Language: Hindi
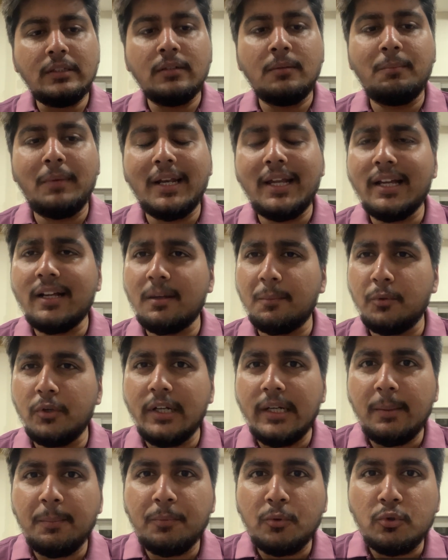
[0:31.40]
मैंने एक
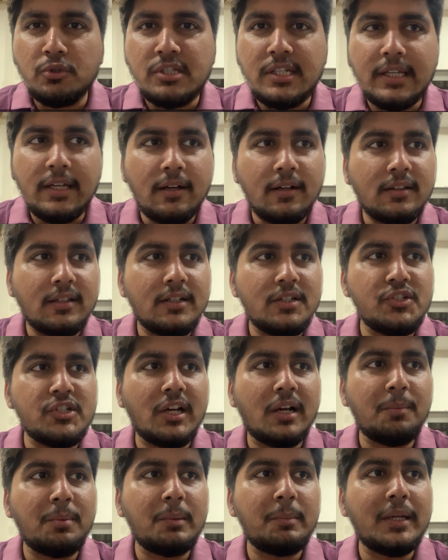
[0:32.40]
कम्युनिटी पोस्ट किया था
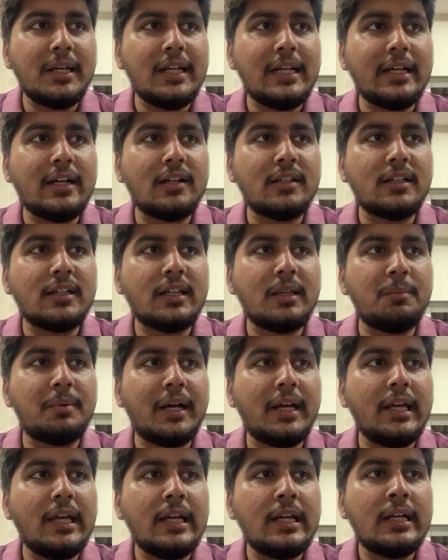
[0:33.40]
जहाँ पे मैंने लिखा था कि
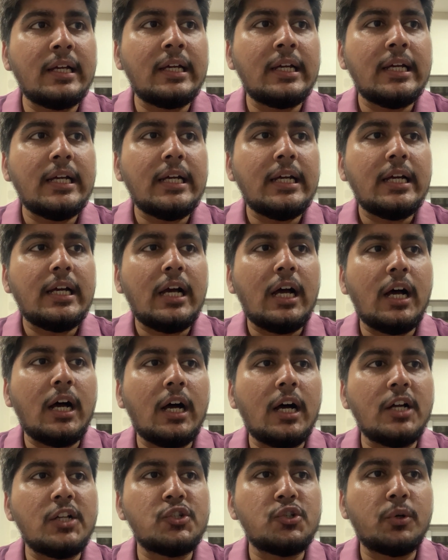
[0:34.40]
भाई
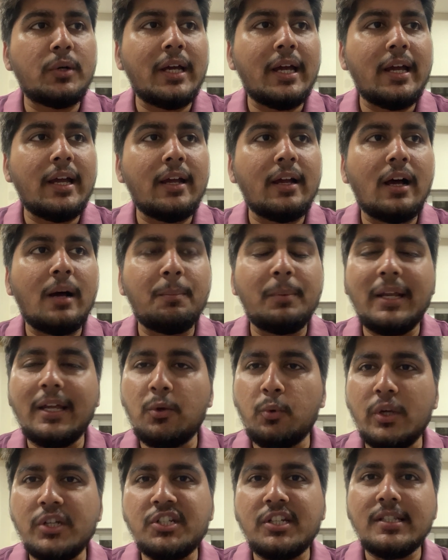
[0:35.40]
आ, जो है अपने
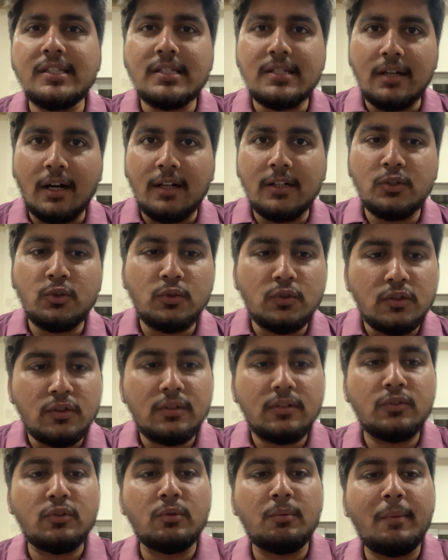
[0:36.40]
क्वेश्चंस डाल दो
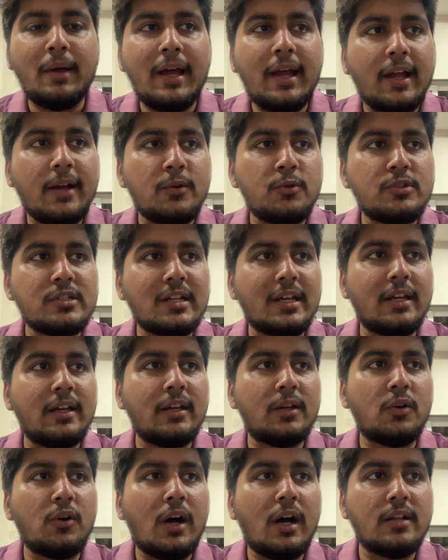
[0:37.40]
तो मैं उसके
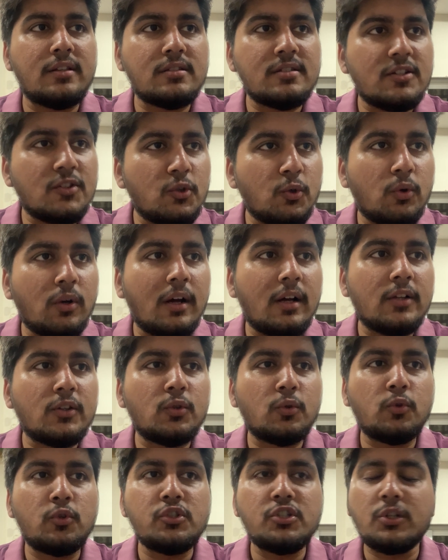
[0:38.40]
यू नो आंसर दूंगा
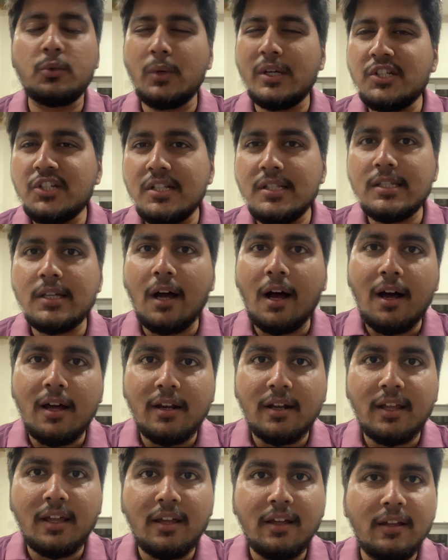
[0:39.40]
तो कुछ क्वेश्चंस आ
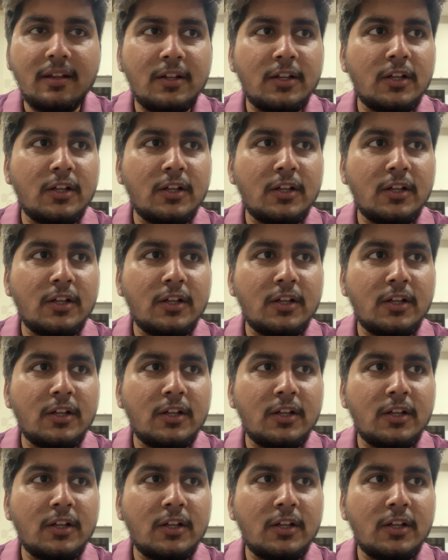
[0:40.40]
रखे